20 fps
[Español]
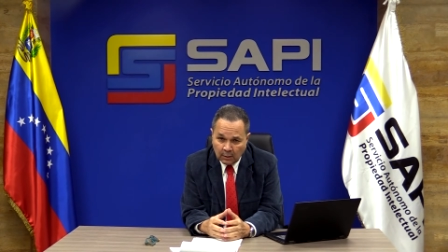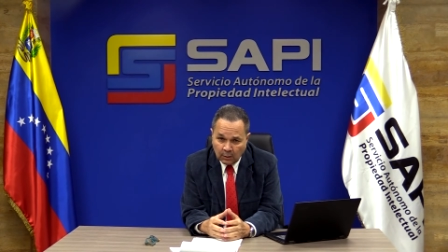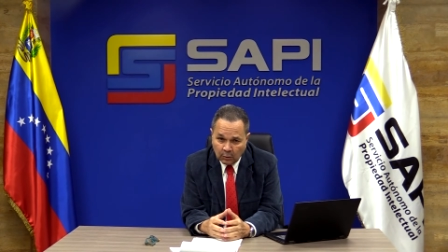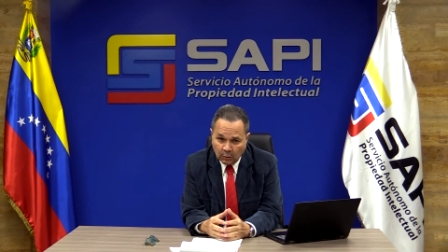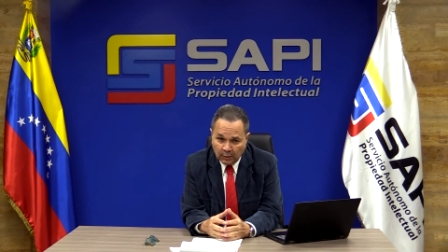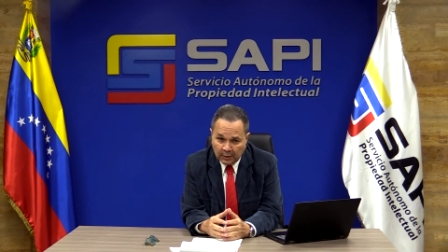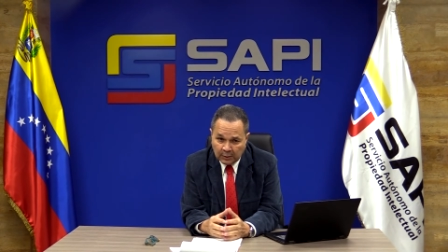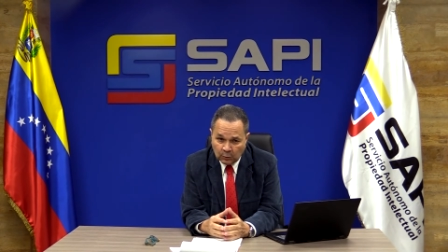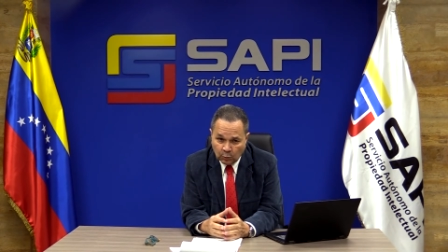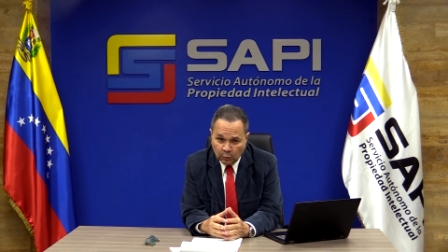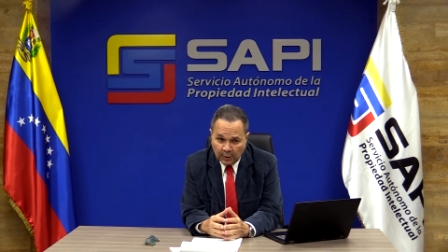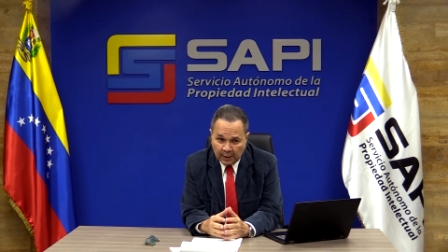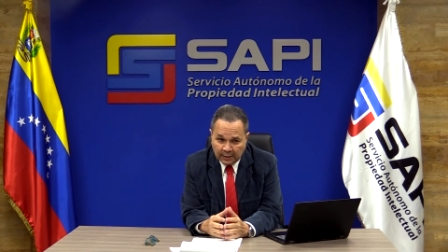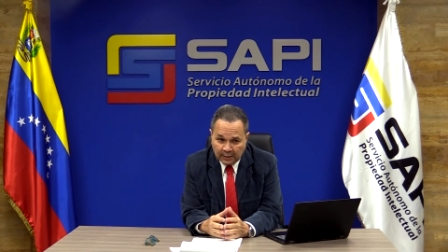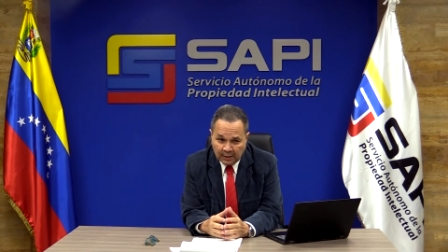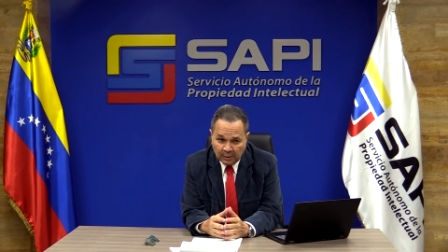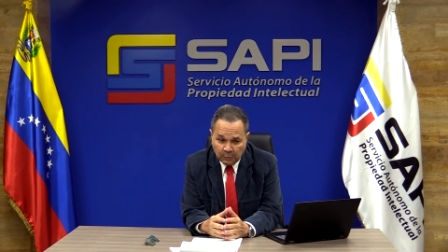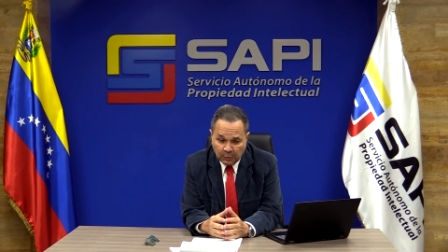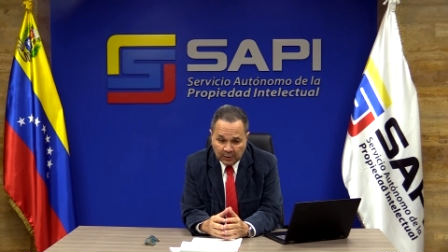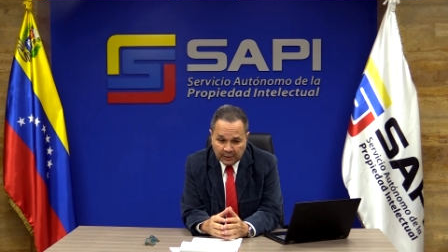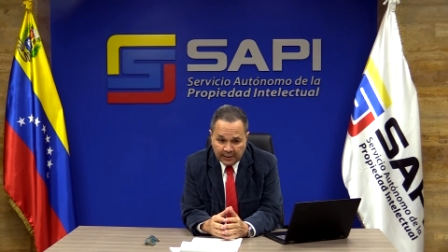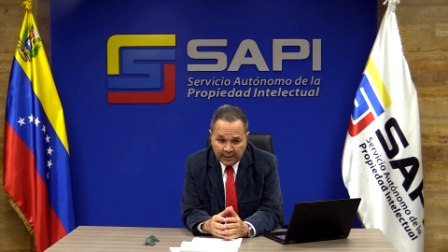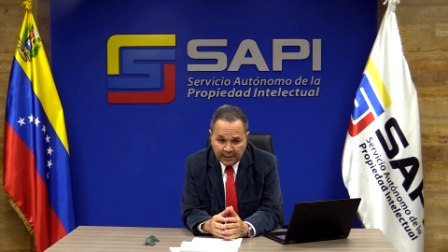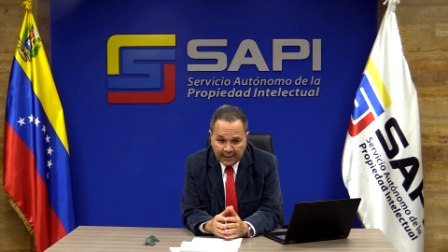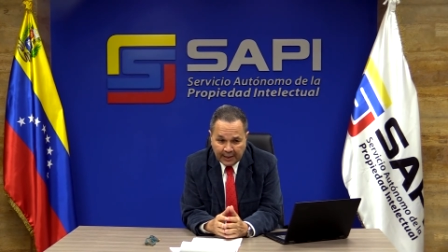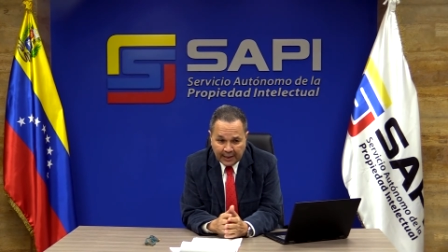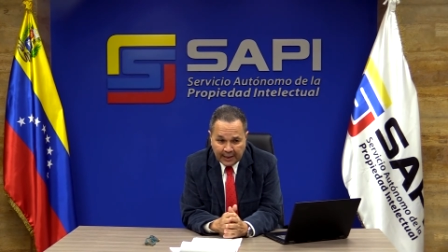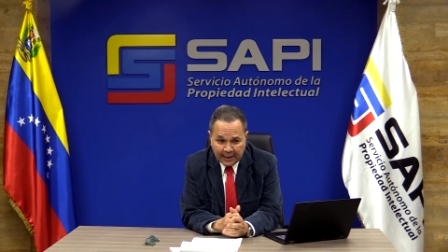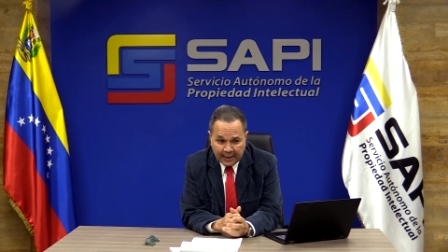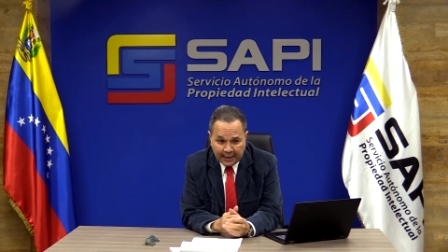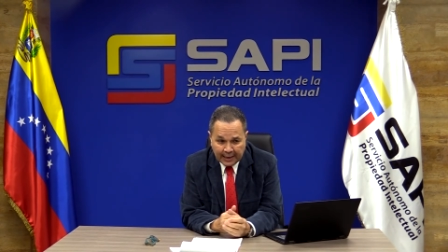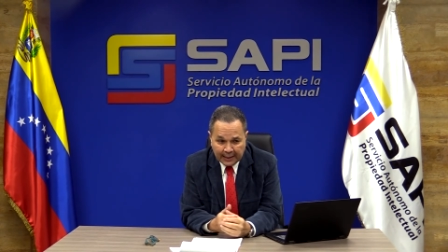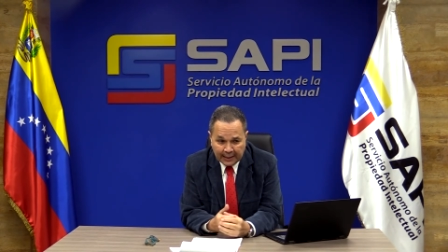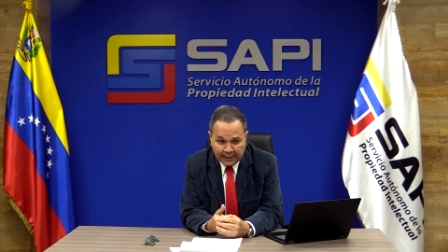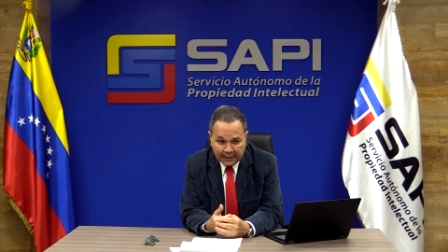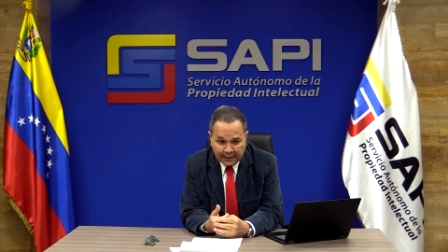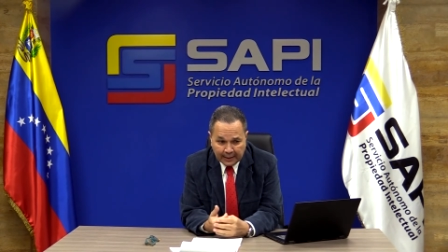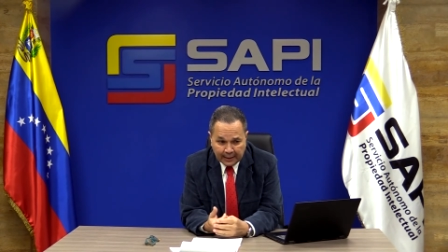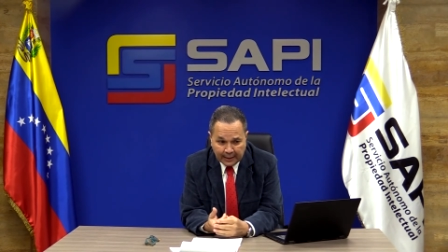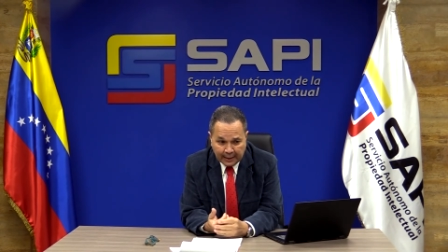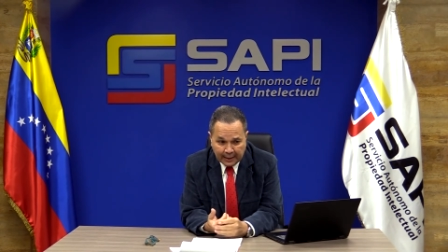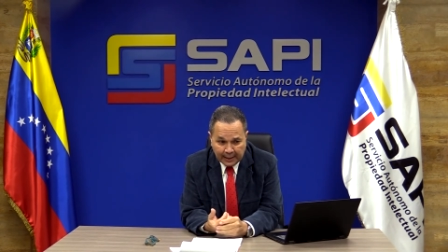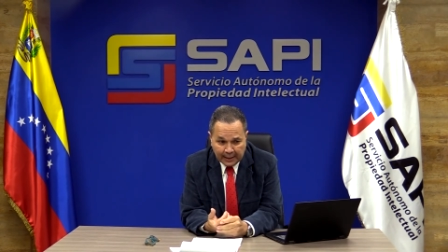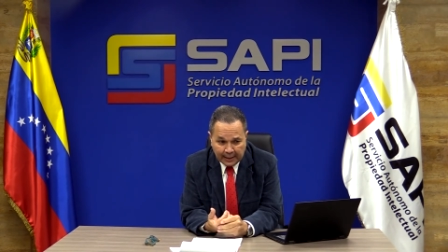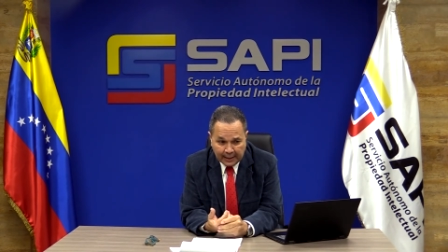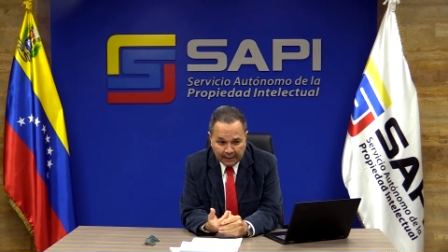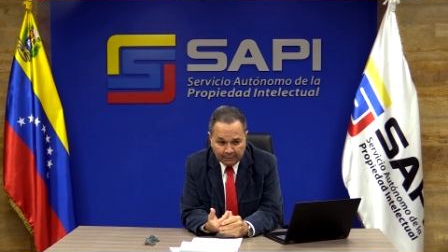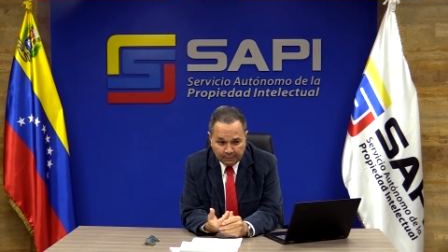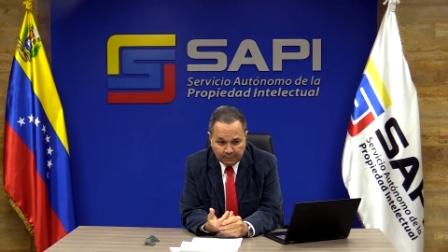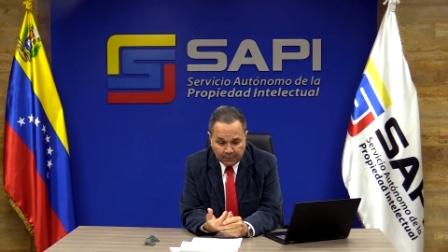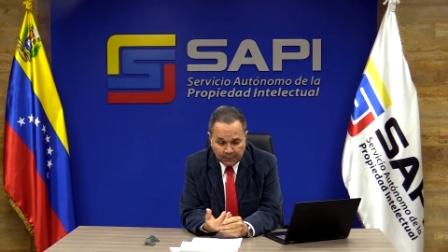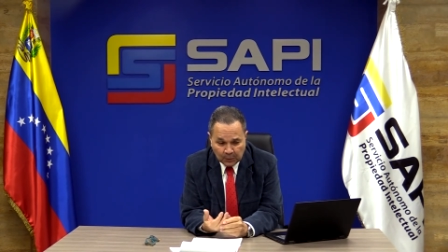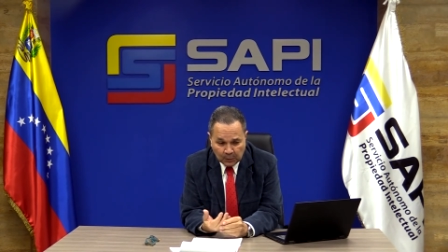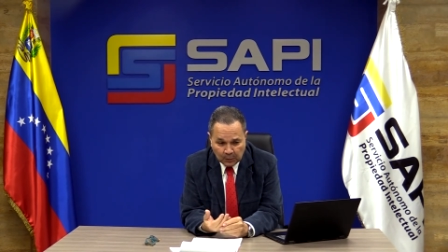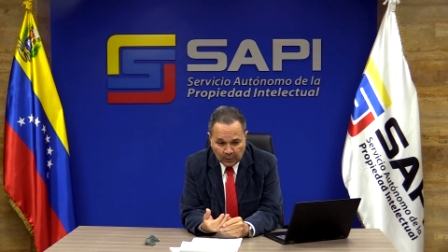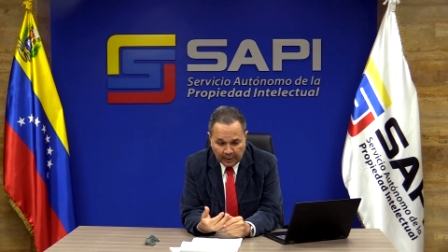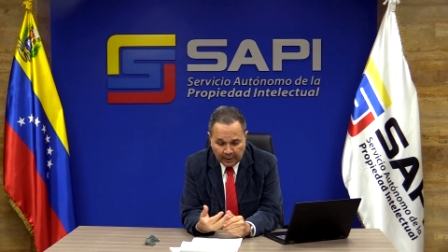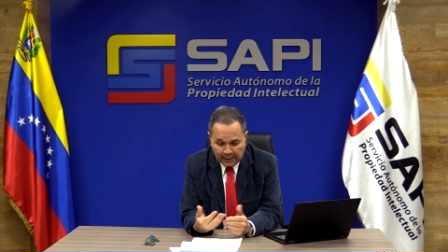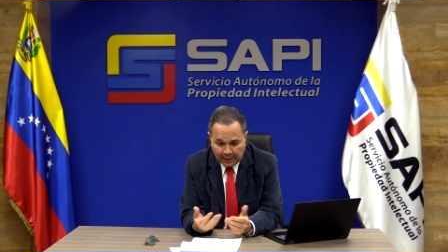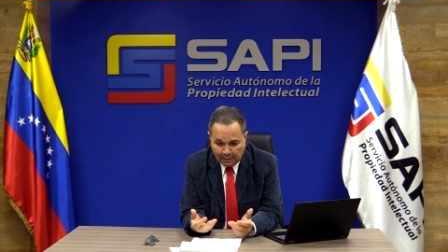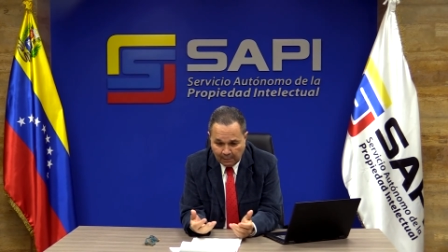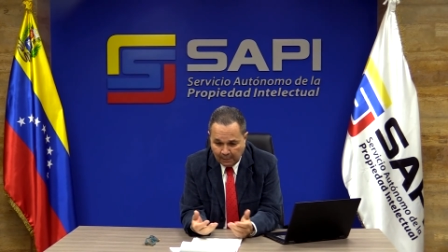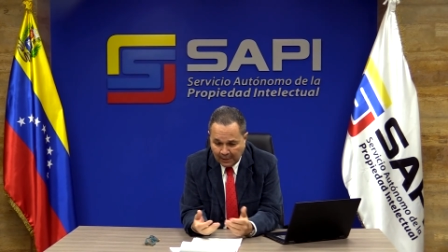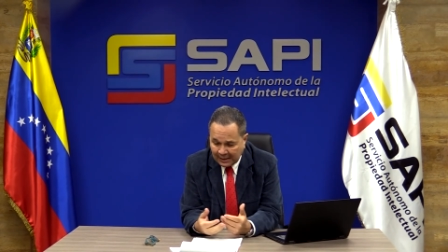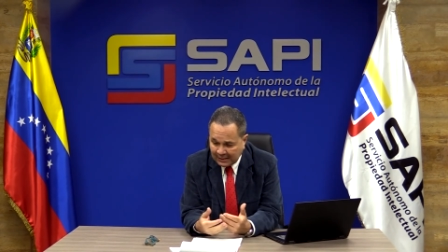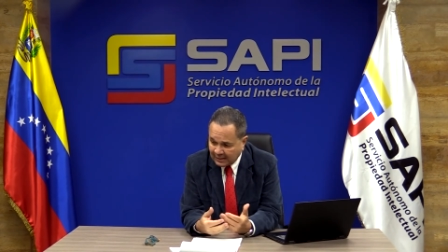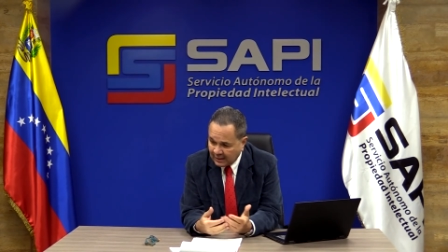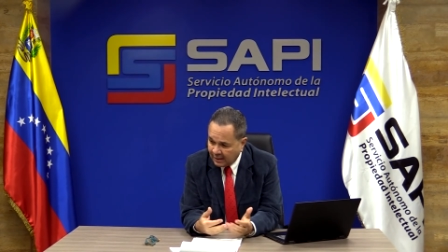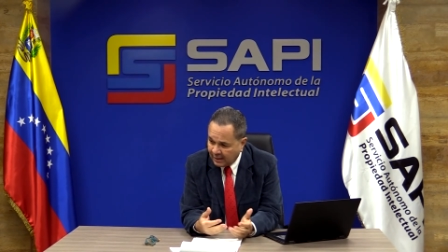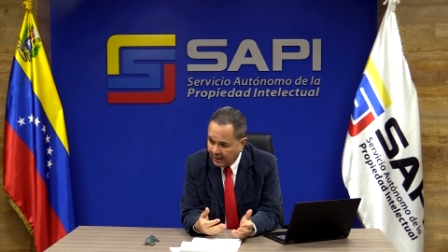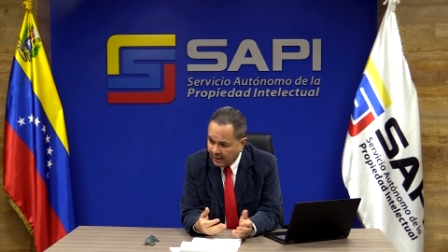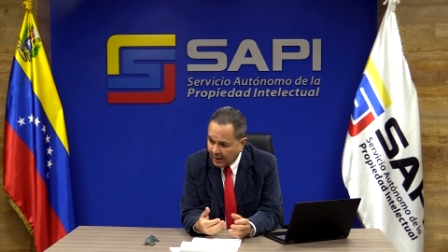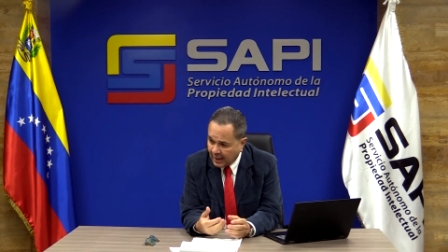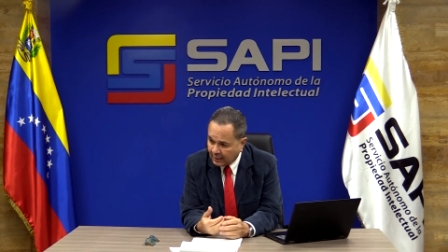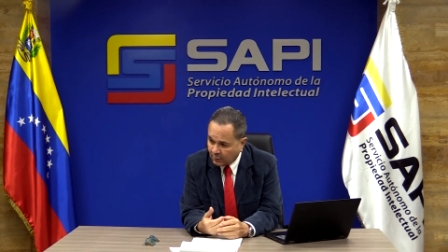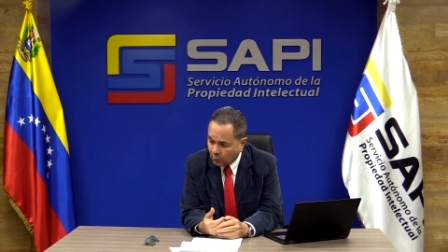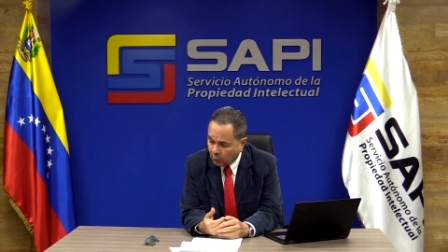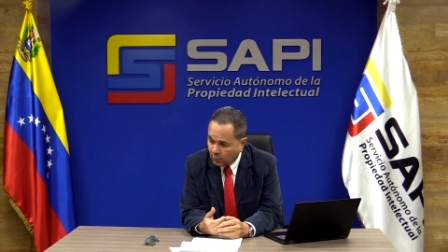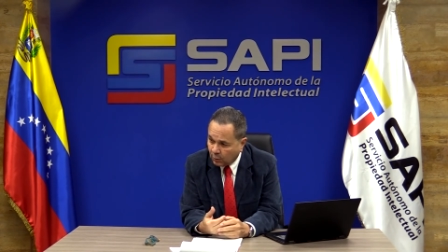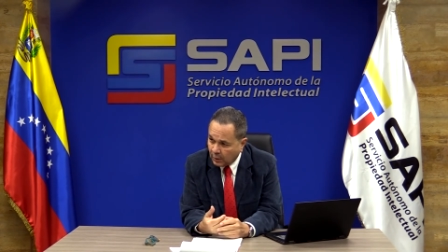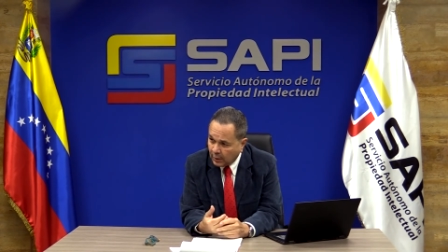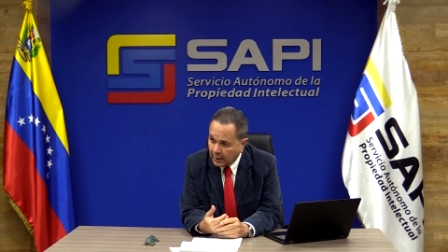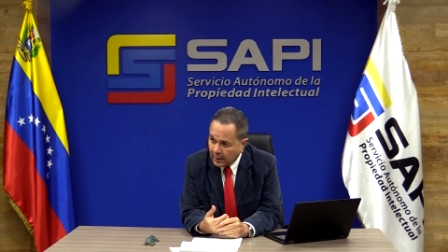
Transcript: Los estudiantes pues tienen en, las bases de datos